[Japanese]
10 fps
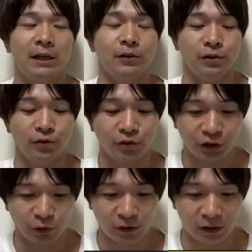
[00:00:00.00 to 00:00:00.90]
たら優
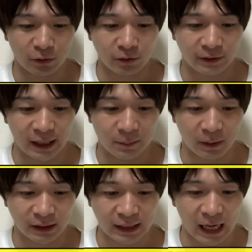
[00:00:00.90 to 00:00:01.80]
勝でござい
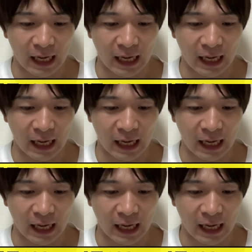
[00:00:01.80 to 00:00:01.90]
ました。